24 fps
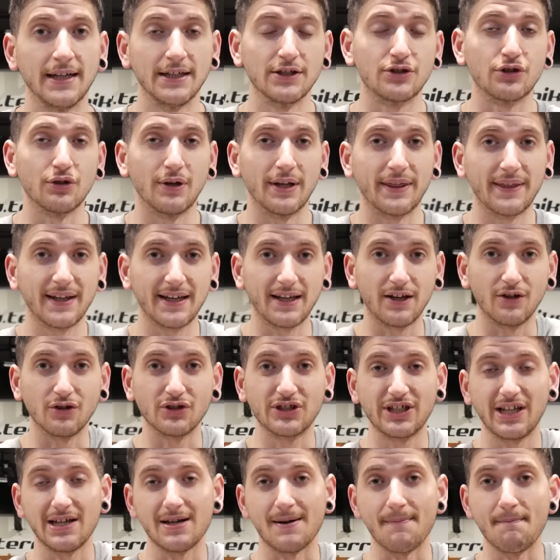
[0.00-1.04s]
Esto hace que nos
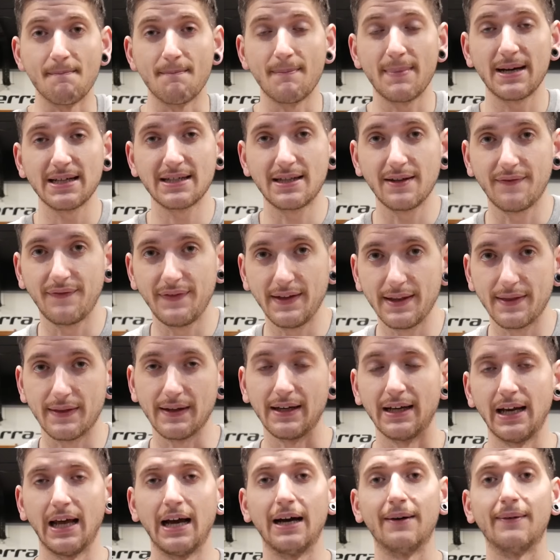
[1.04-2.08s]
sea más
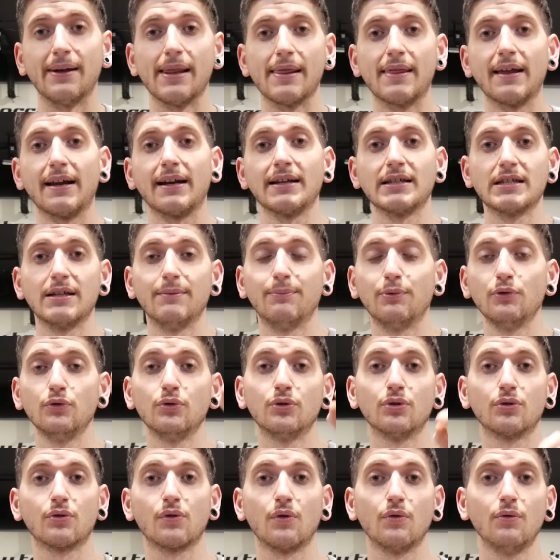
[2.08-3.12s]
difícil avanzar ese
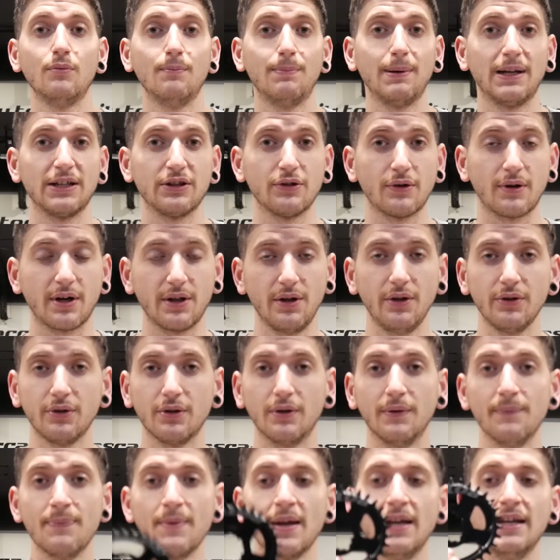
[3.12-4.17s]
punto con un plato
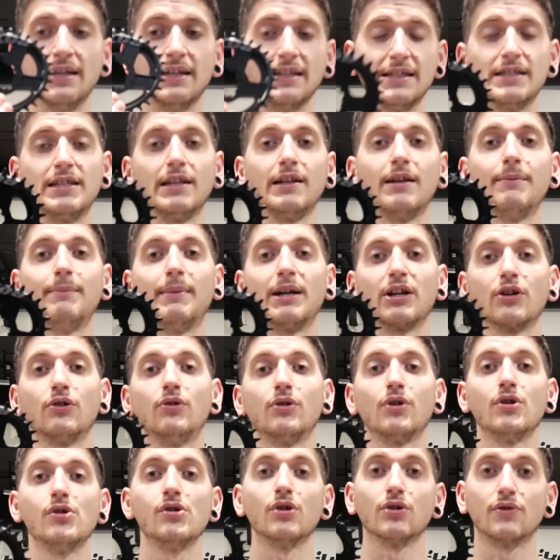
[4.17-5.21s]
redondo y sin
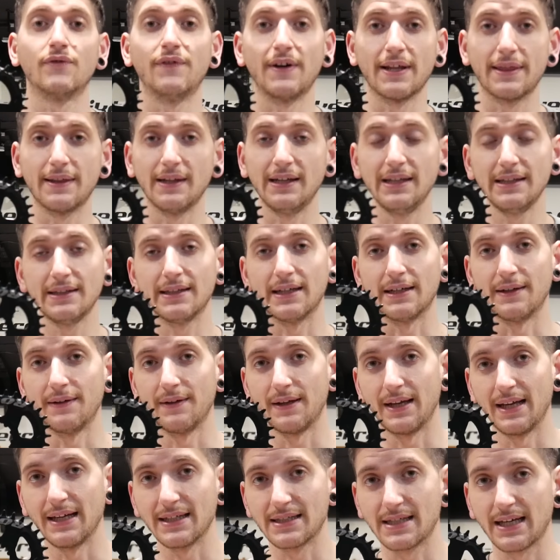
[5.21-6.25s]
embargo nos
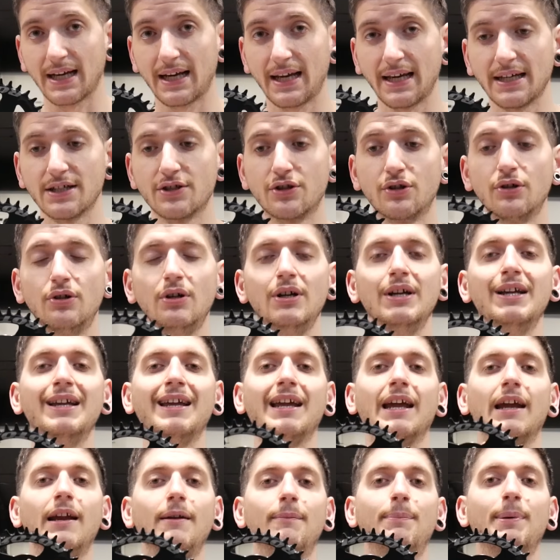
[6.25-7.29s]
facilita ese gesto
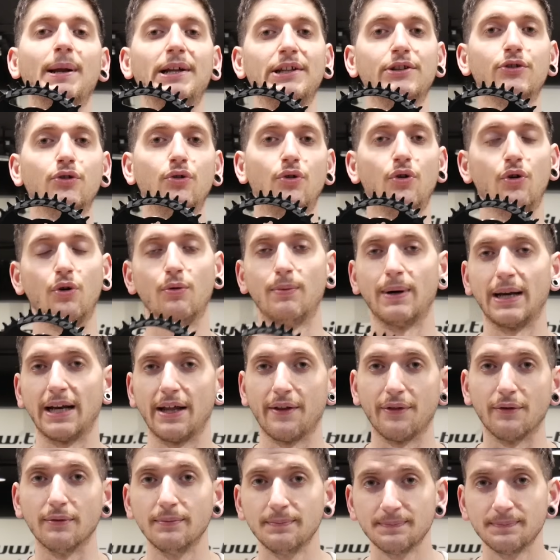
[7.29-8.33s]
el plato
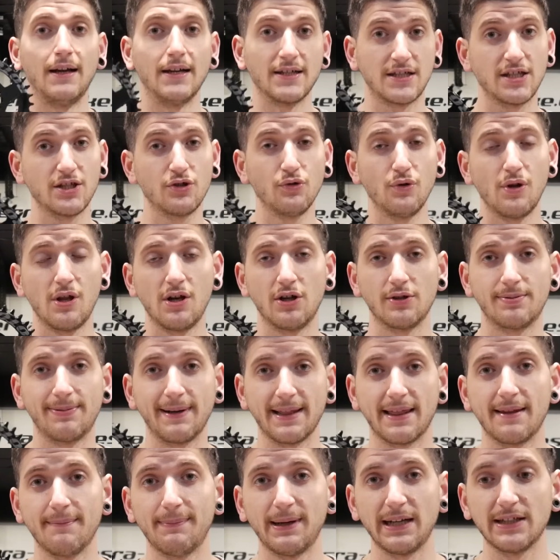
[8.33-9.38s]
ovalado. Ese es uno de los
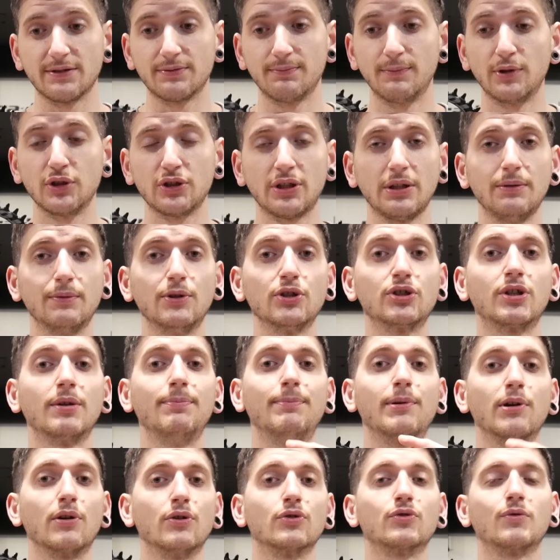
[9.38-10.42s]
principales motivos
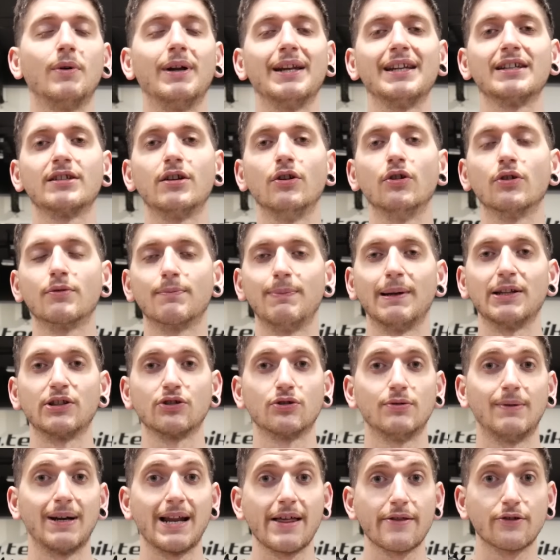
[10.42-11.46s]
por los cuales los
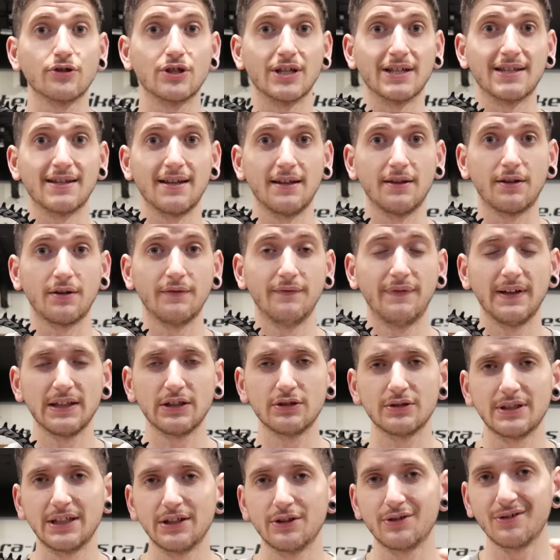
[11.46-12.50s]
platos ovalados están
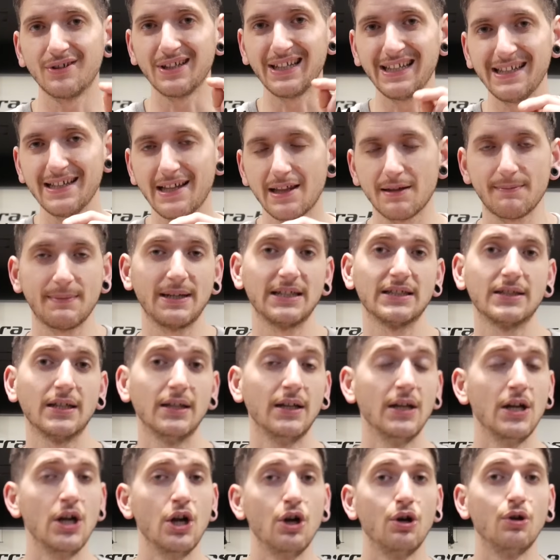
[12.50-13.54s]
triunfando tanto y además
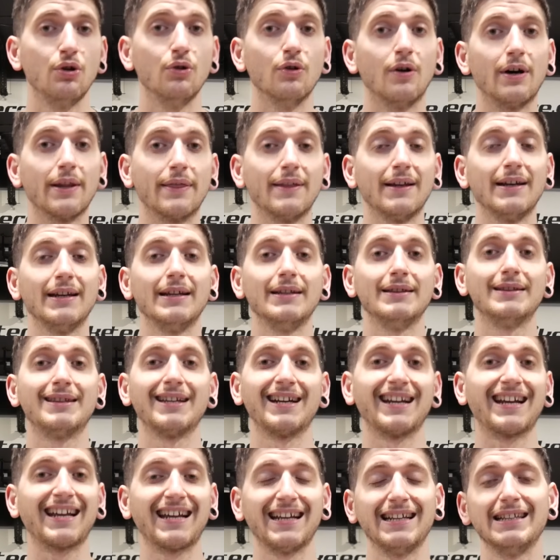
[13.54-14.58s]
lo hacen
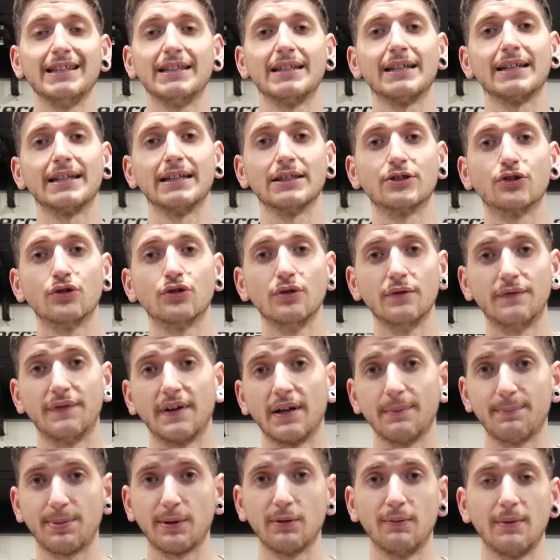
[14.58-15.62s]
entre gente que
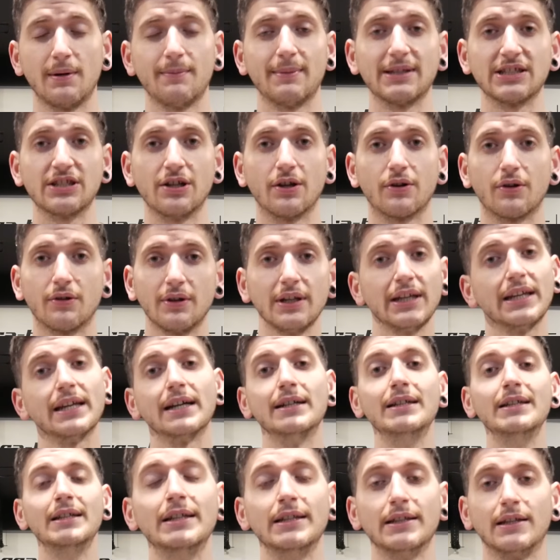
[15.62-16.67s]
sufre problemas de
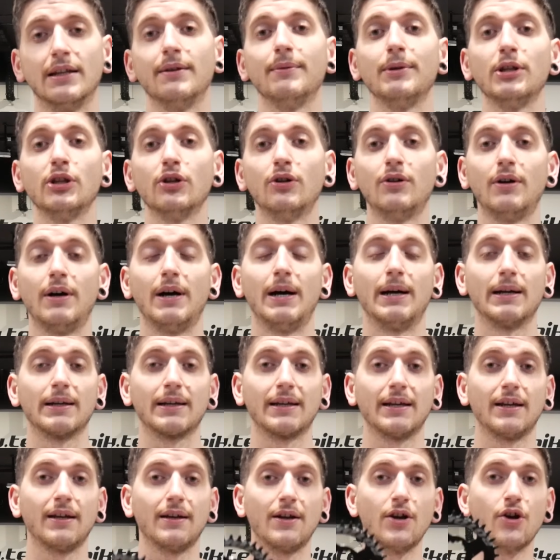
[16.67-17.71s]
rodilla, debido a
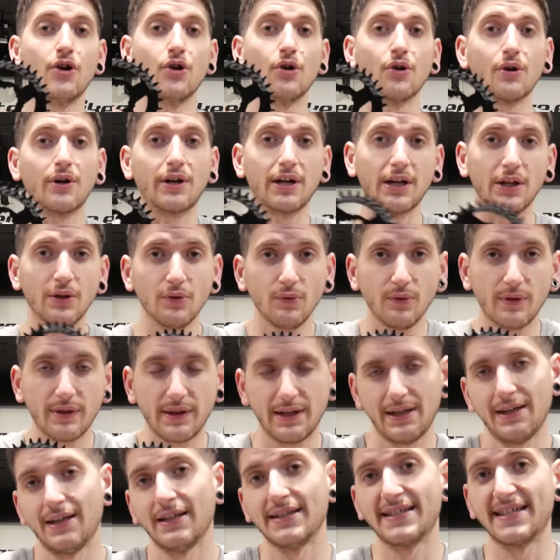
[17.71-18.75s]
que nos
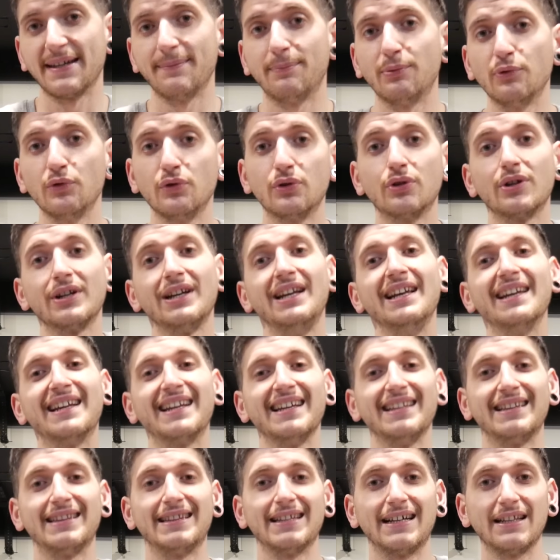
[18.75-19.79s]
reduce ese punto en el
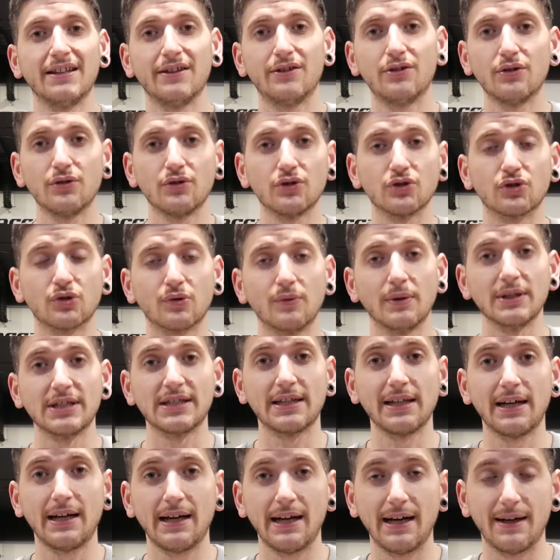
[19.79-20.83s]
que tanto nos
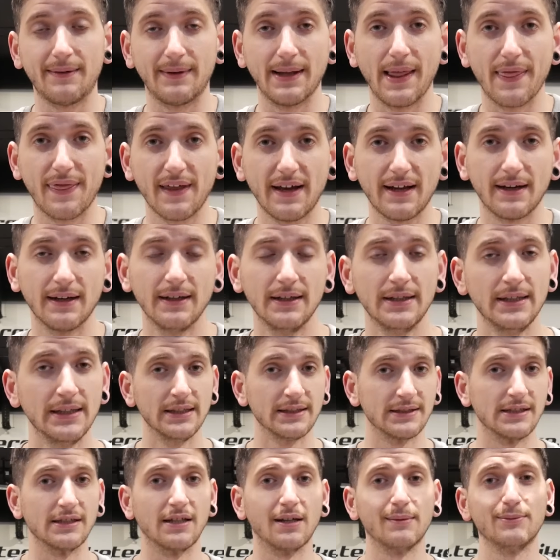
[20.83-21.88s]
cuesta avanzar.
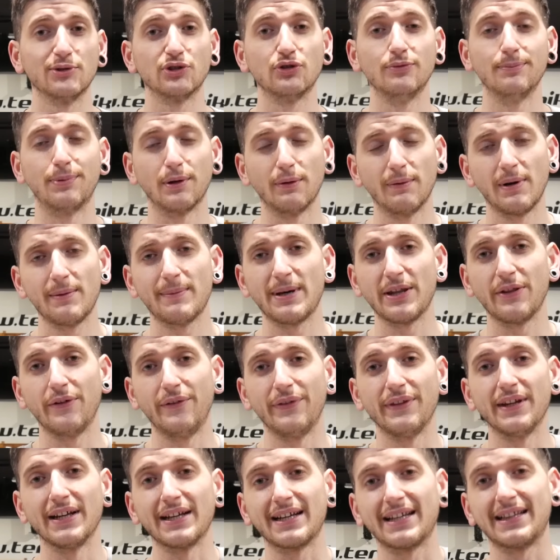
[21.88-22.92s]
Si tenemos un problema
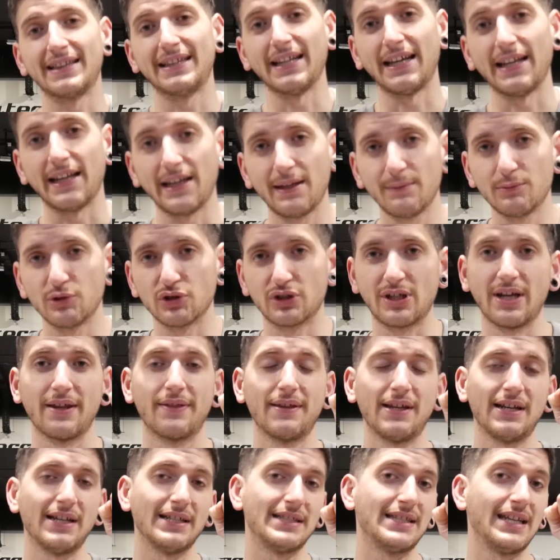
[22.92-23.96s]
donde tenemos que
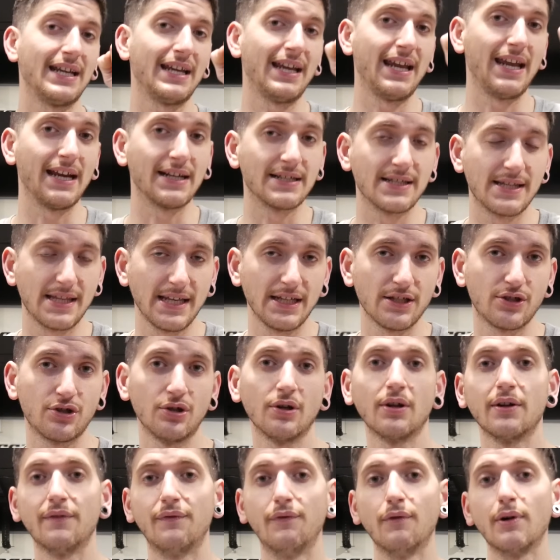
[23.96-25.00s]
hacer ese
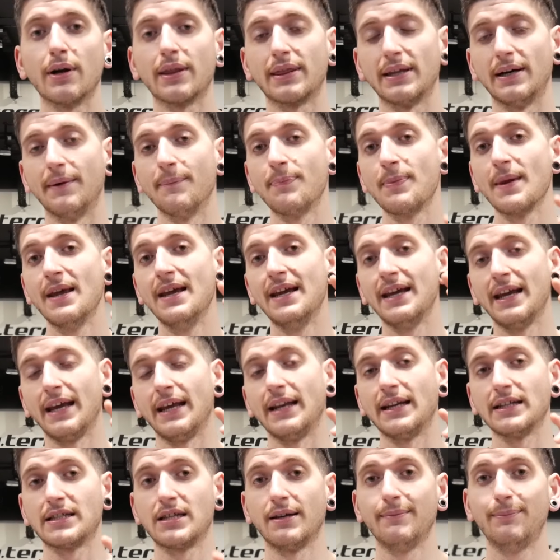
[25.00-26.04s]
exceso de fuerza
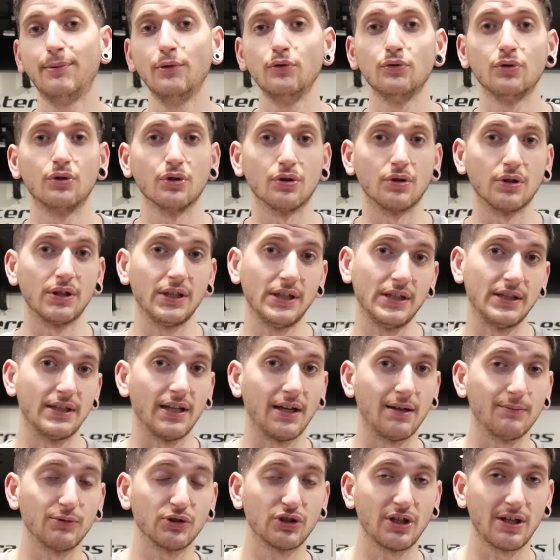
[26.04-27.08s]
en ese punto y
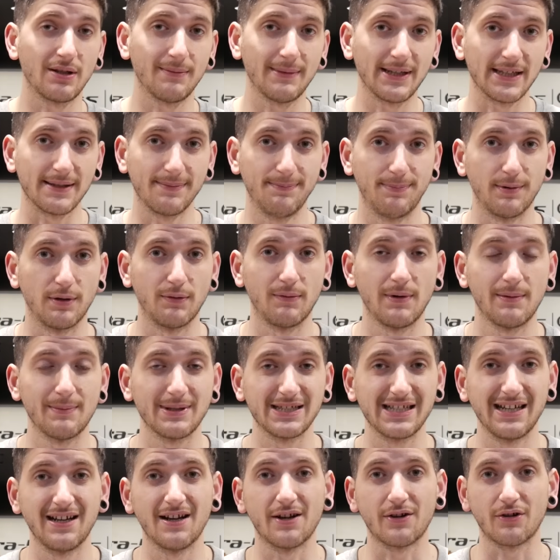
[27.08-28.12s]
tenemos además
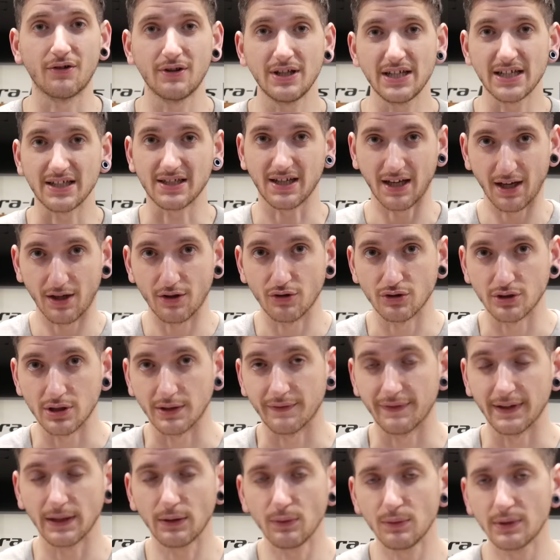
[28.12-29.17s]
problemas en las rodillas que nos
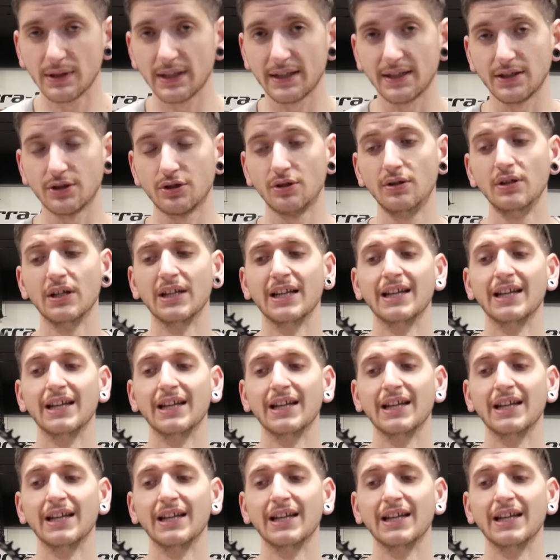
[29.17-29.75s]
dificultan eso,